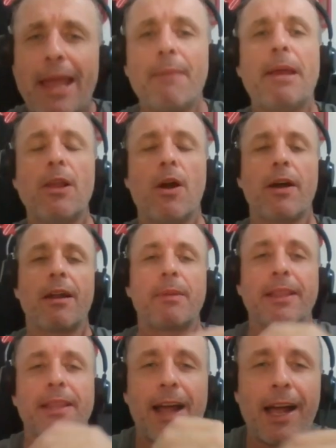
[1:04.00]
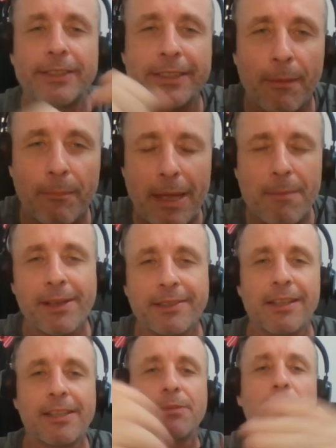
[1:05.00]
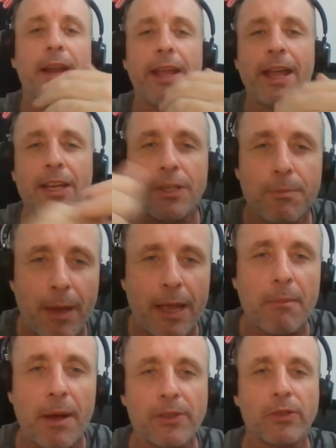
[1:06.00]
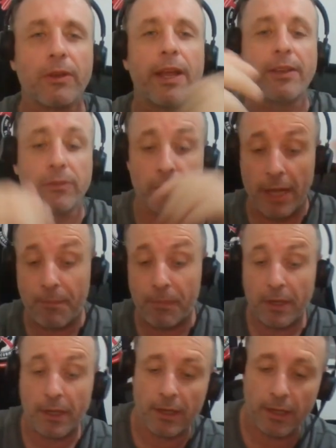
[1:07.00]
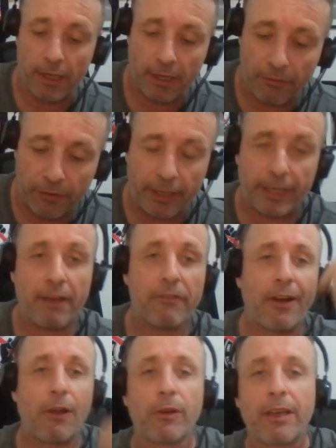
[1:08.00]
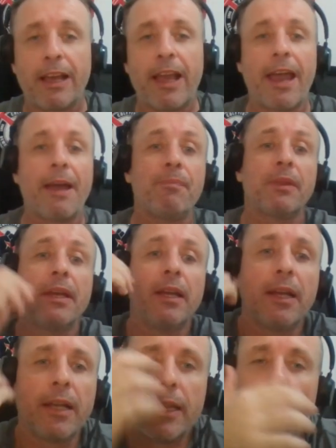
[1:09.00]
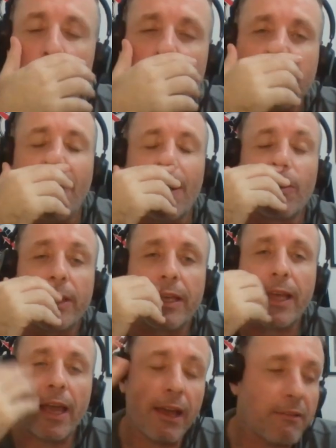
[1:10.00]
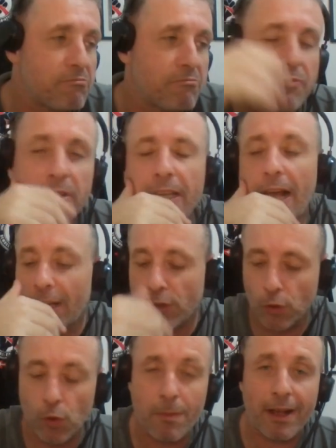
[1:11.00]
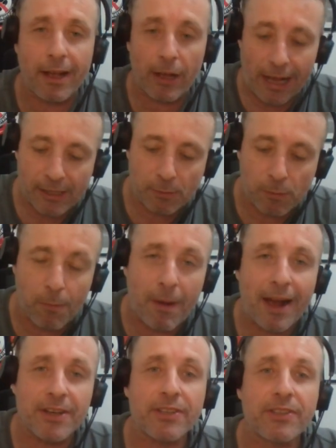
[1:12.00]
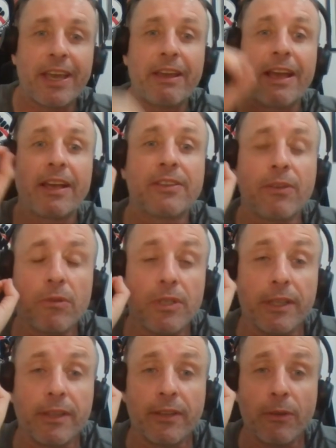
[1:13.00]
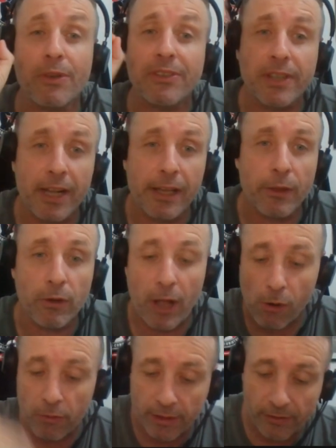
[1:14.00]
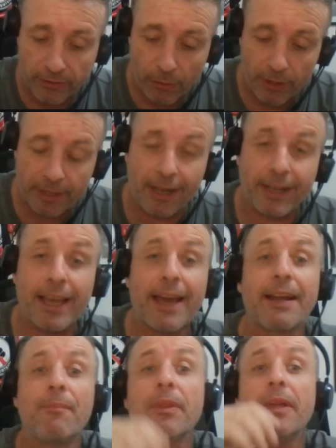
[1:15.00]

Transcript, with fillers: melhor a arbitragem, tá bem mais transparente, bem mais honesto, né? Enfim, quem fala o que quer, depois fala o que quer, assuma as bobagens que, que são ditas. É um escândalo que aconteceu em Itaquera.